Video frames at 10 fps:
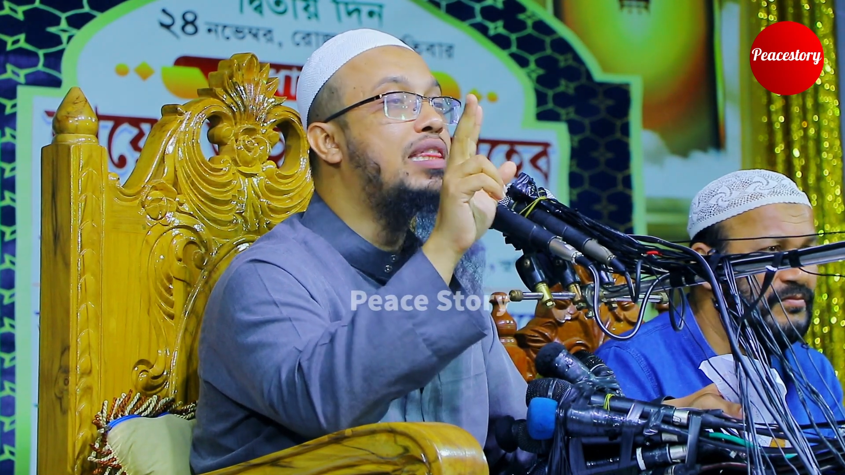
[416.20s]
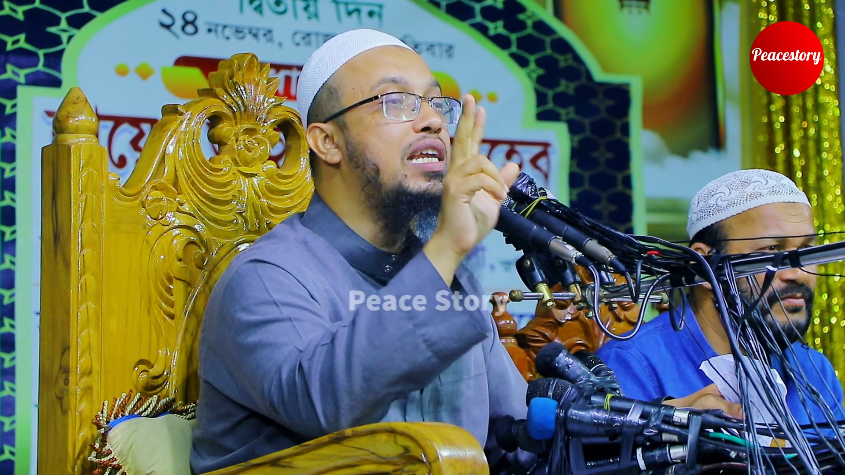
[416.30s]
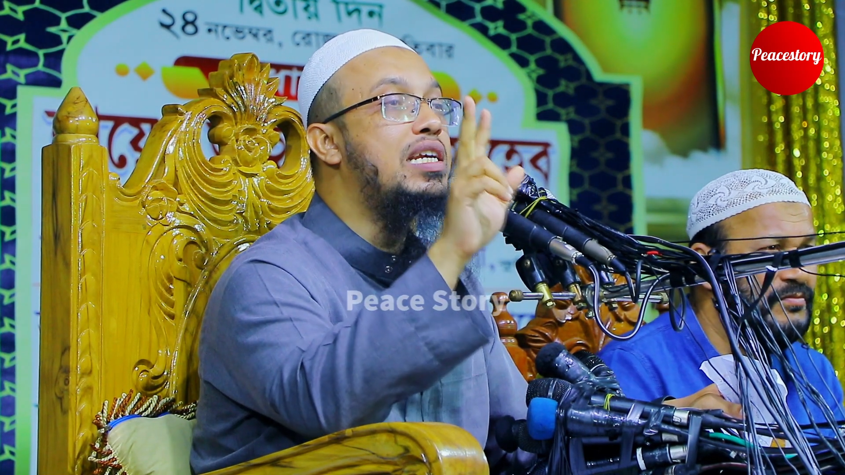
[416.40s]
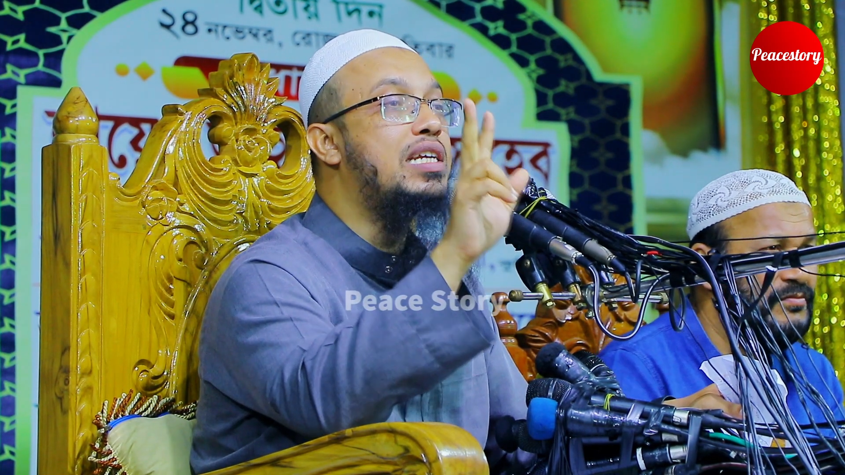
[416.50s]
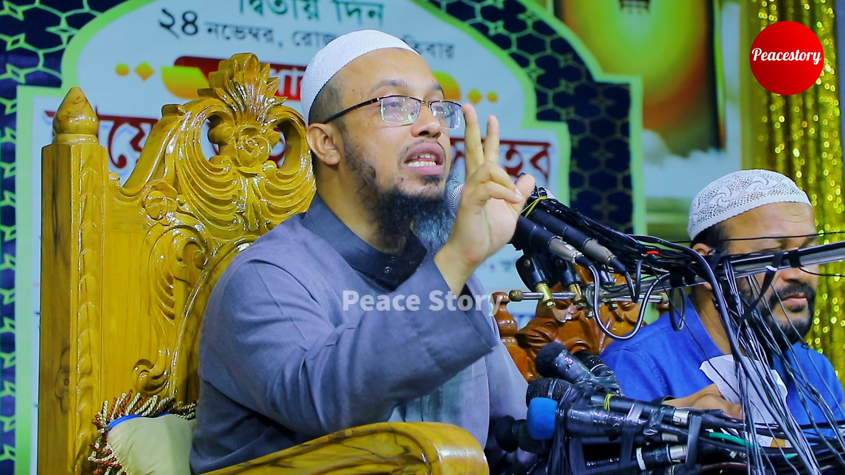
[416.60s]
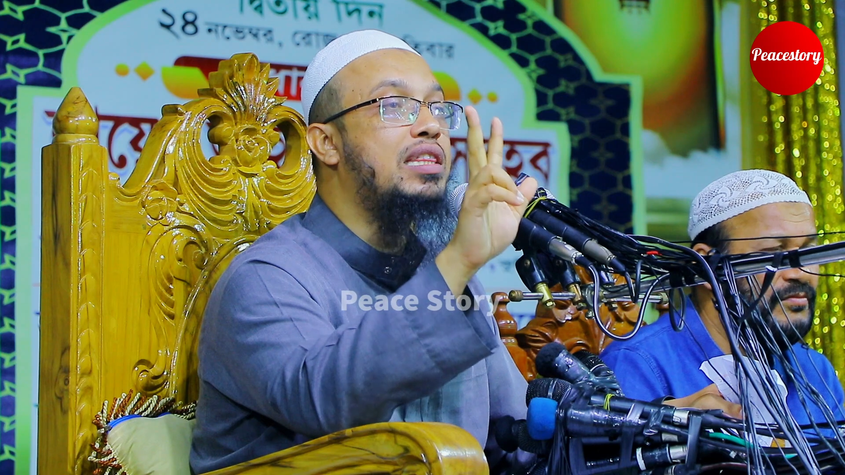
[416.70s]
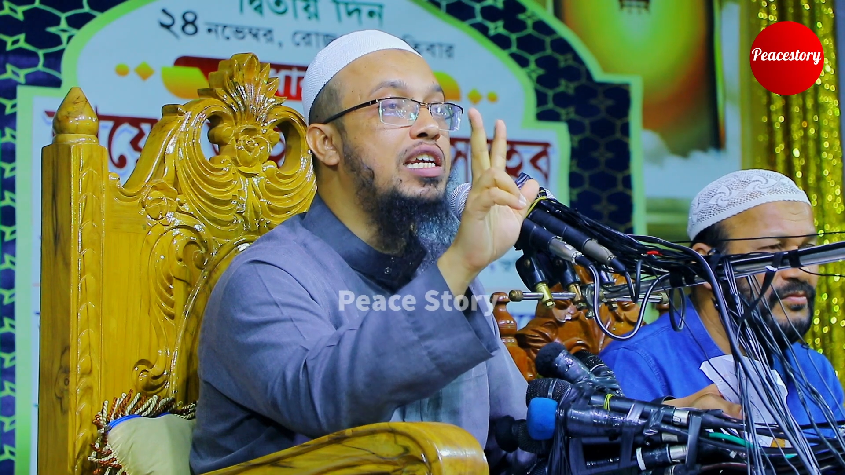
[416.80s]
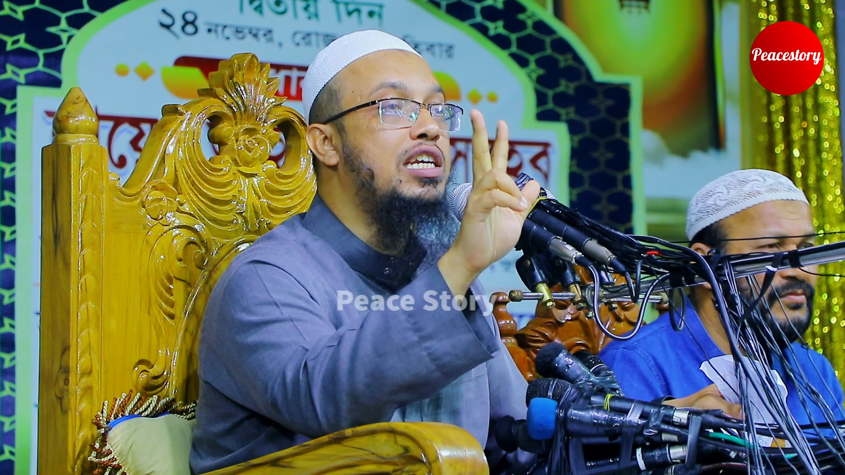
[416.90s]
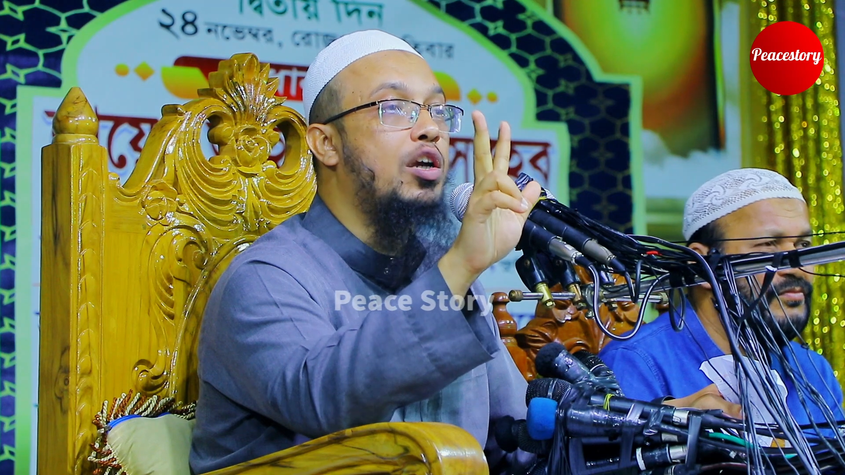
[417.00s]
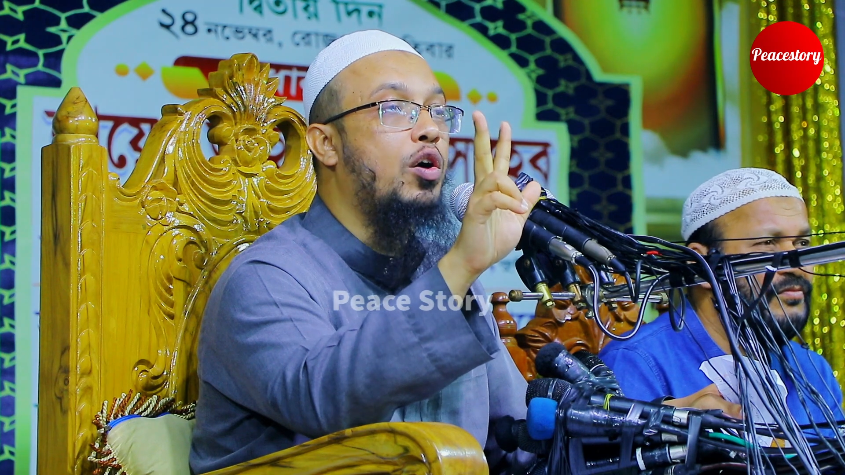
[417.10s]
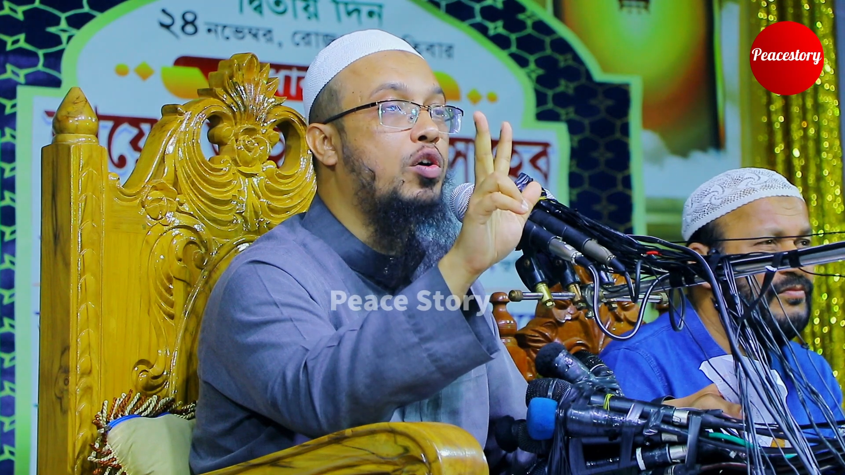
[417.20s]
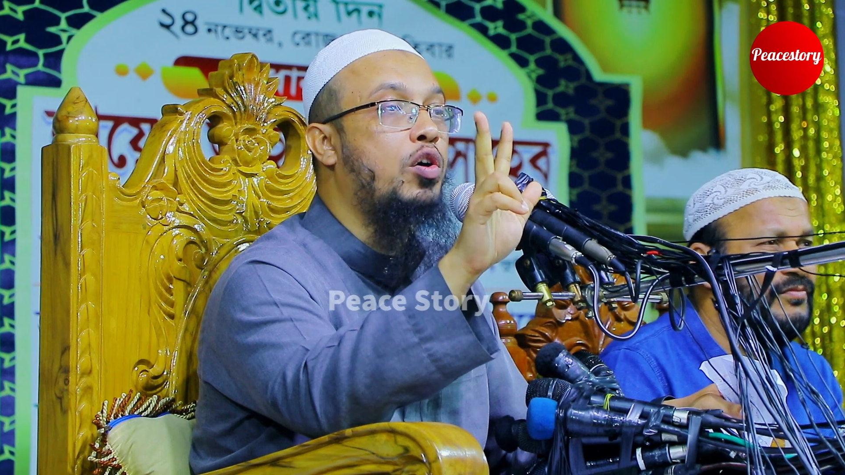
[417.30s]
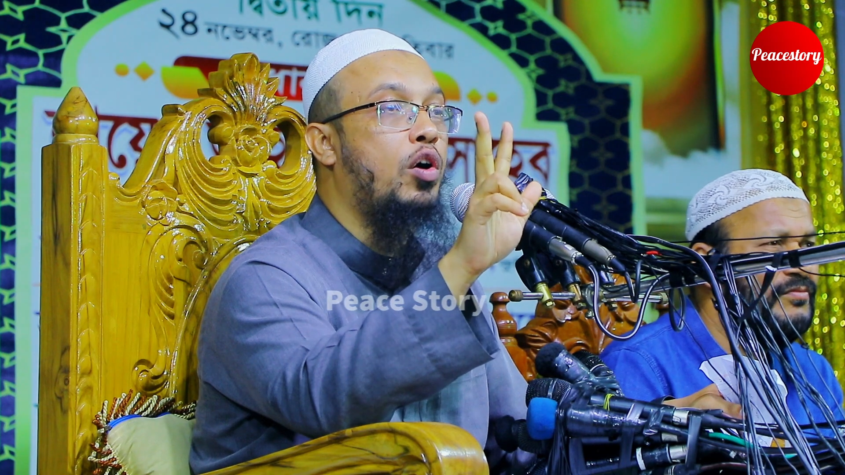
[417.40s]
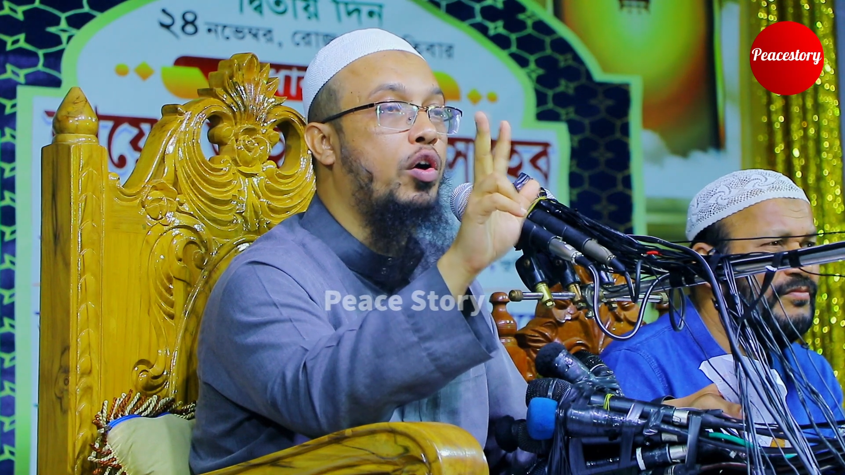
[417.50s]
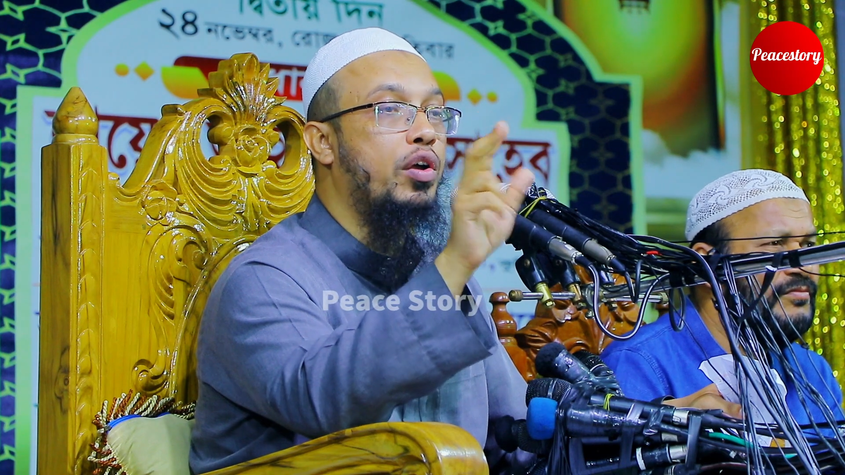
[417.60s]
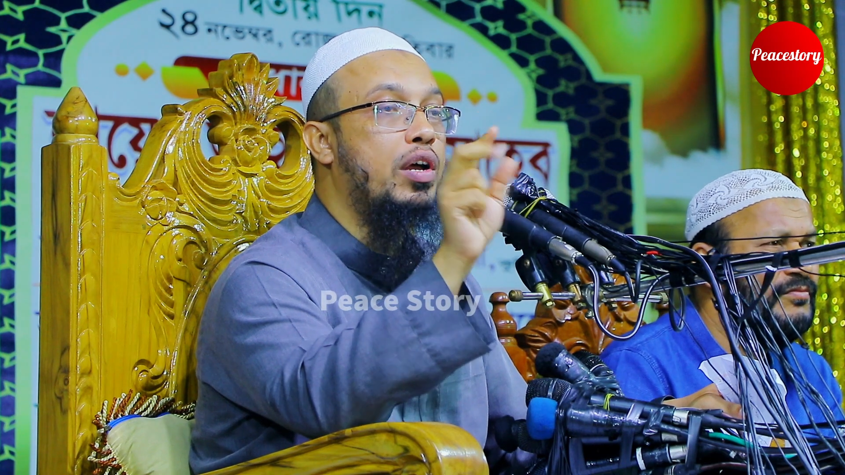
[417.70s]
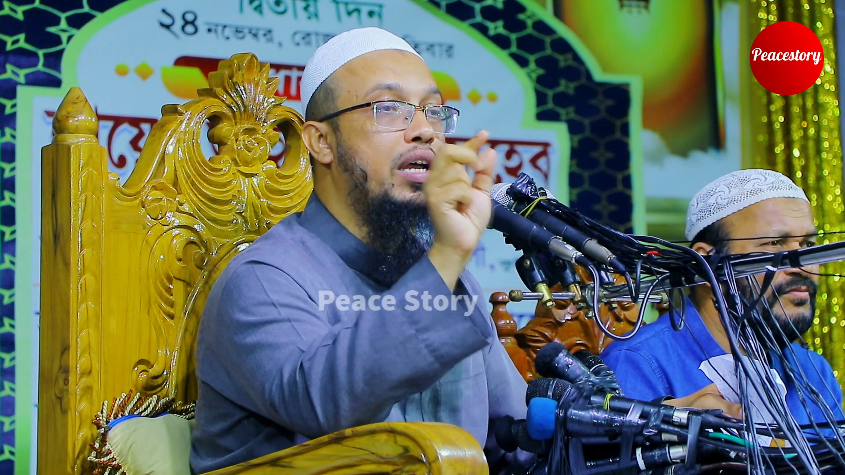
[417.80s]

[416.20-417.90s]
এই তিনটা তিনটা অক্ষর